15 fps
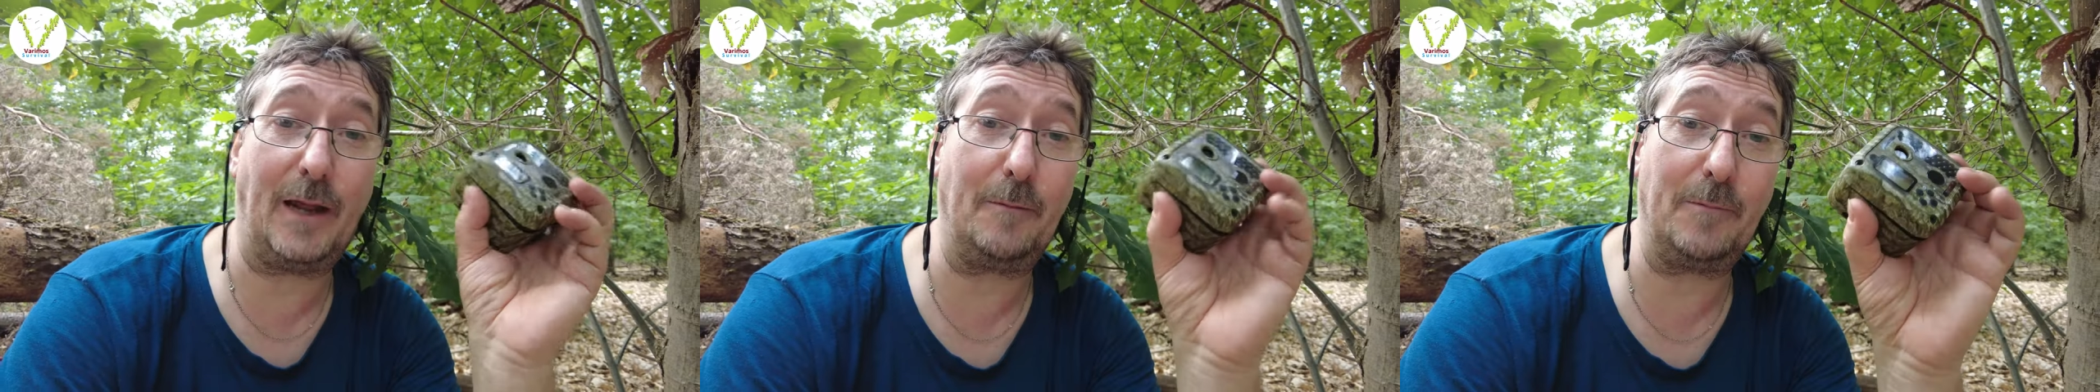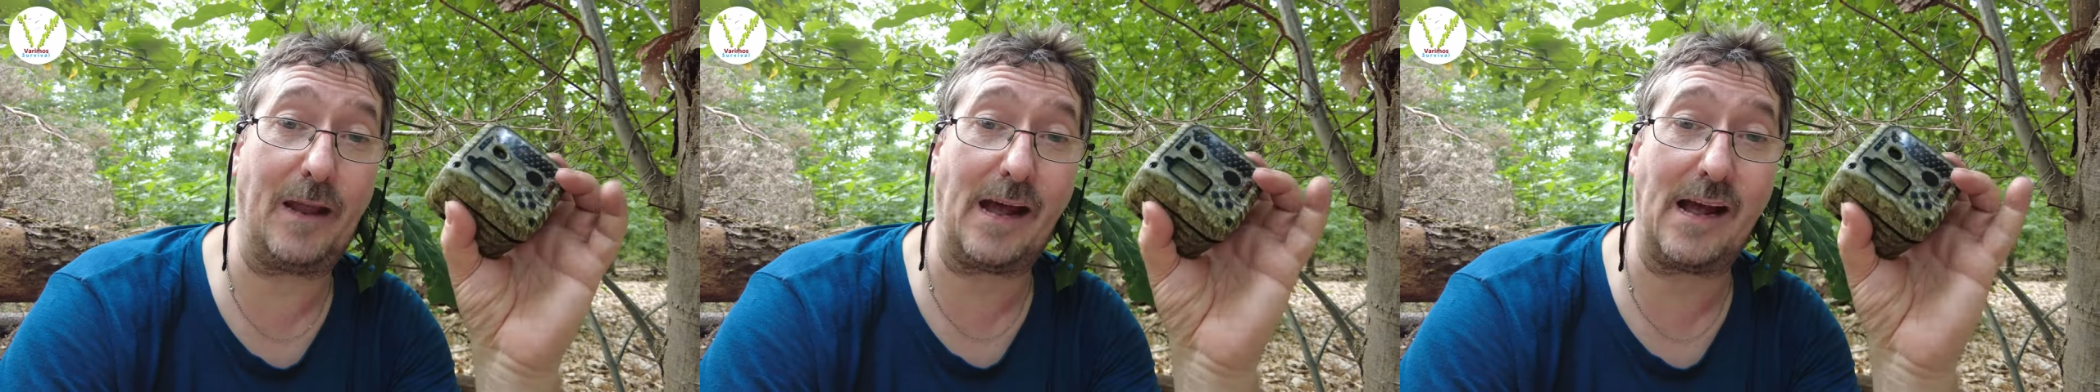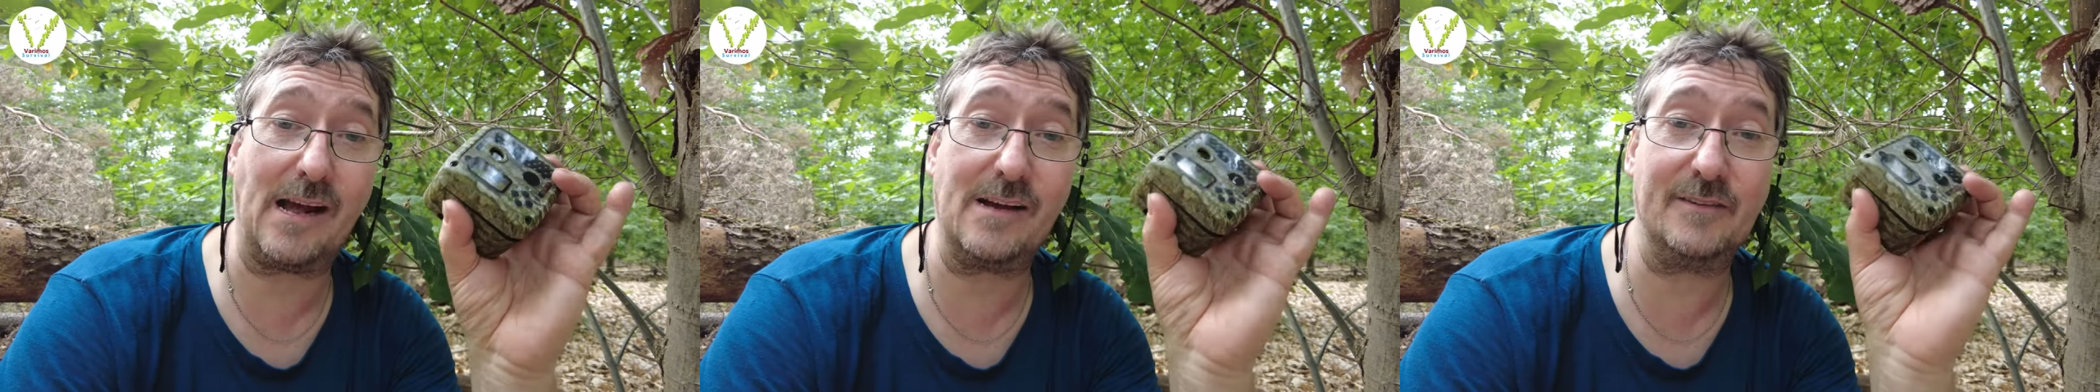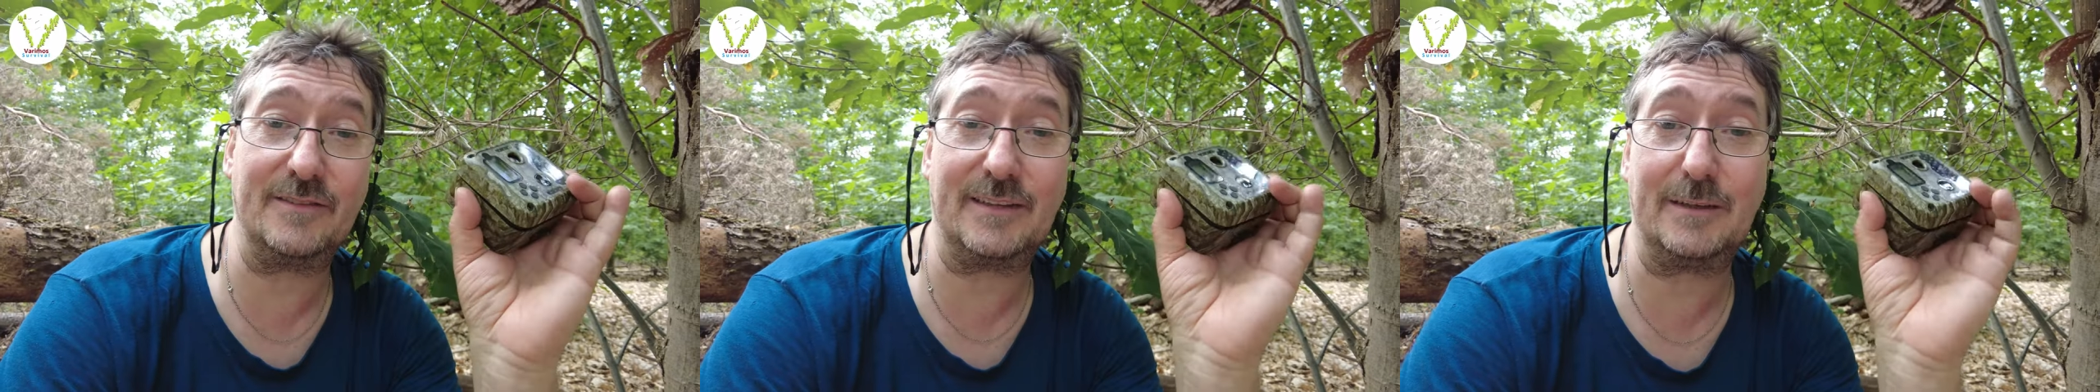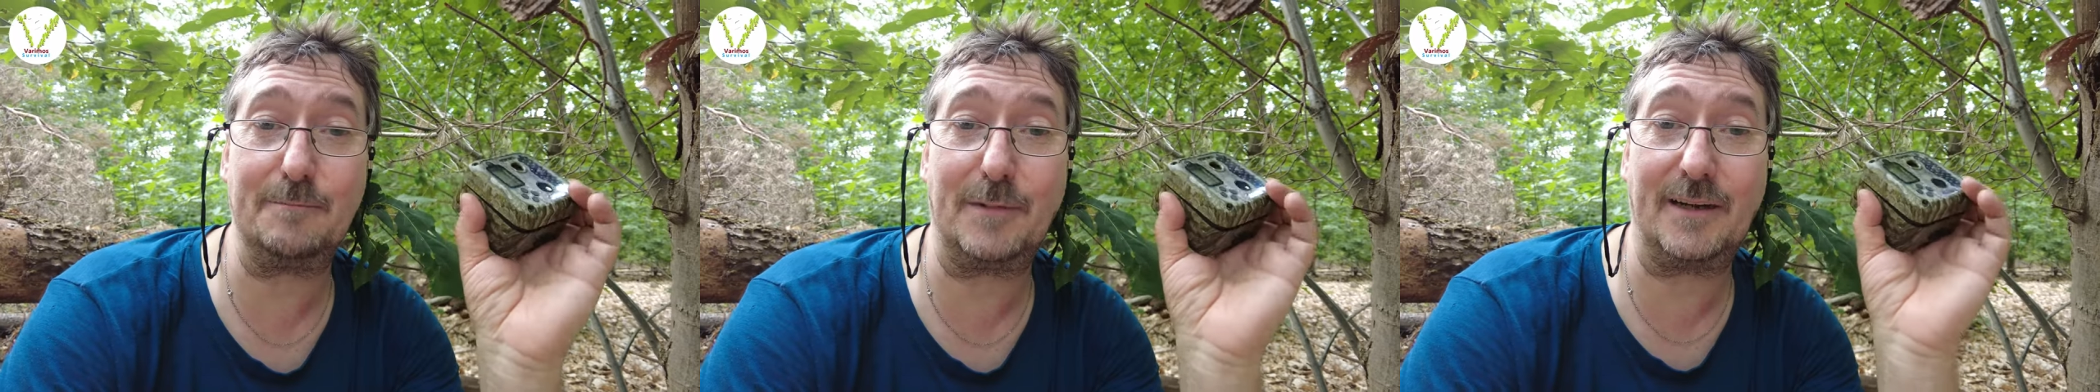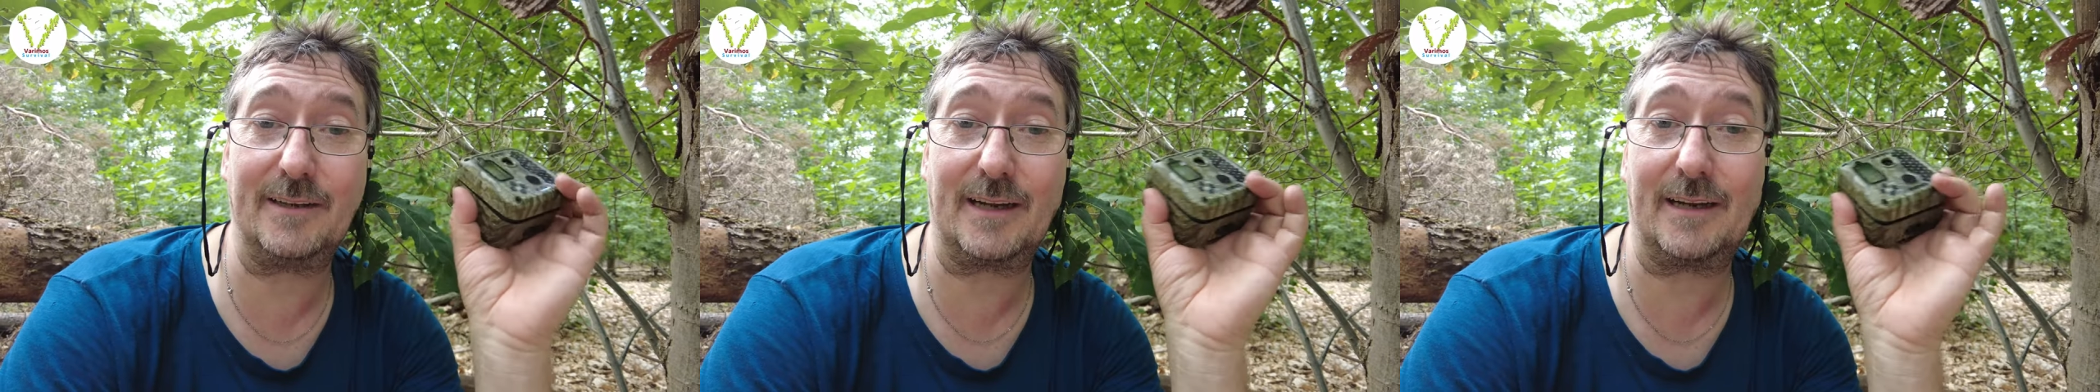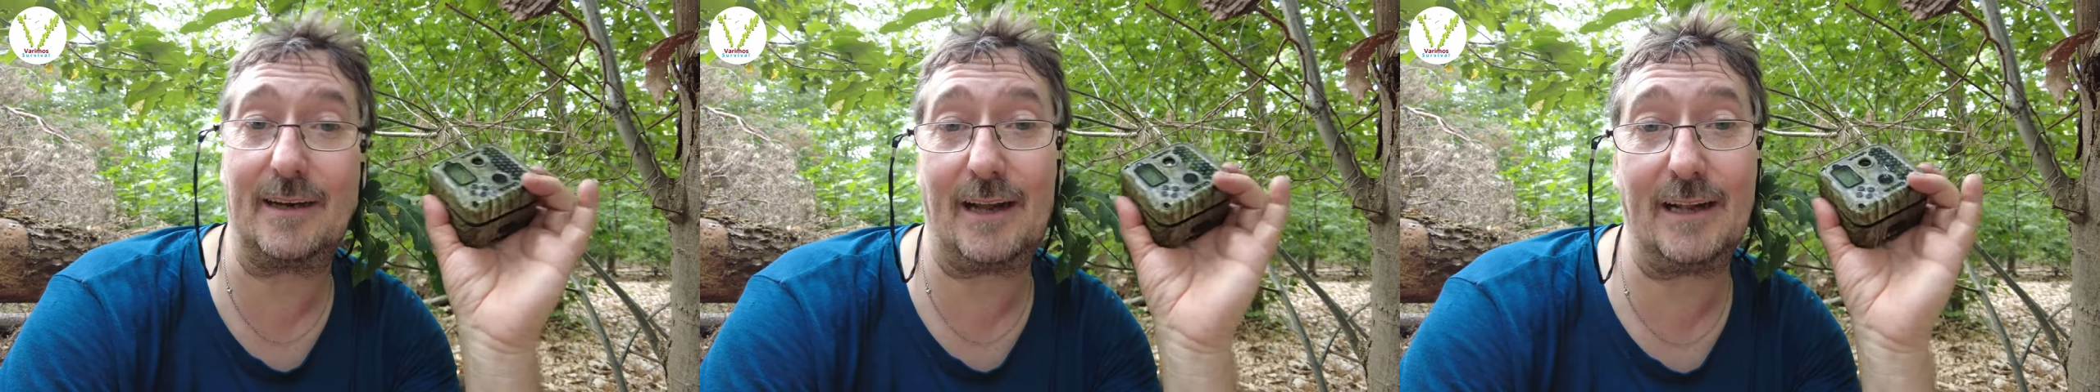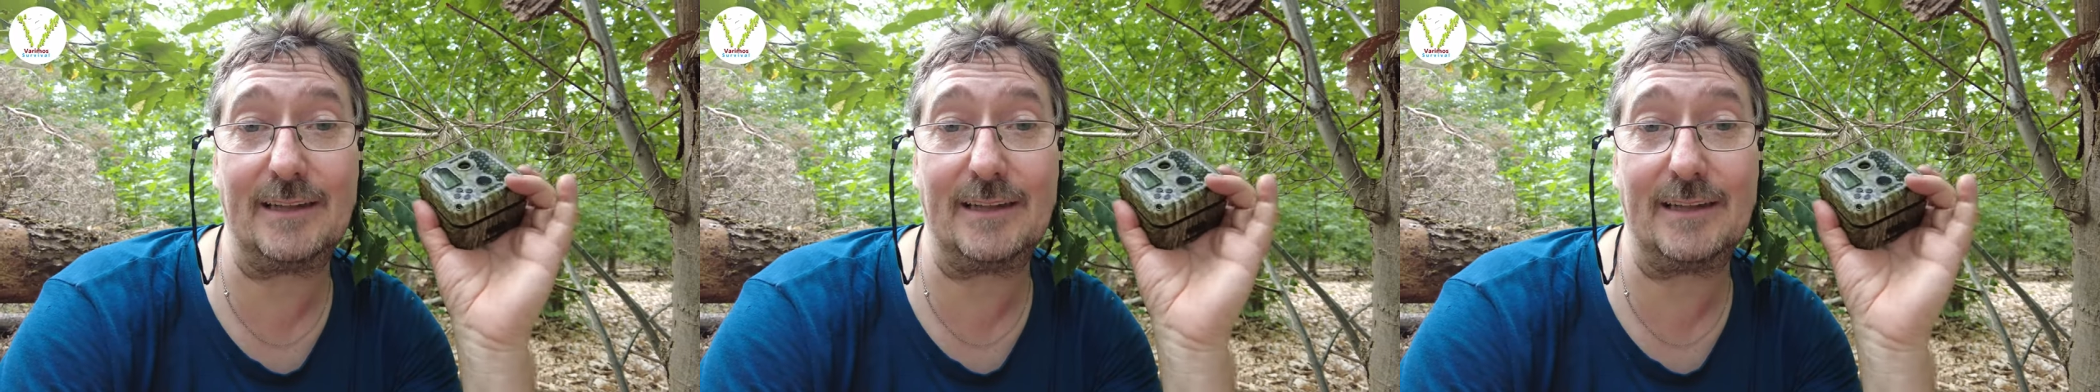bla bla, die man dann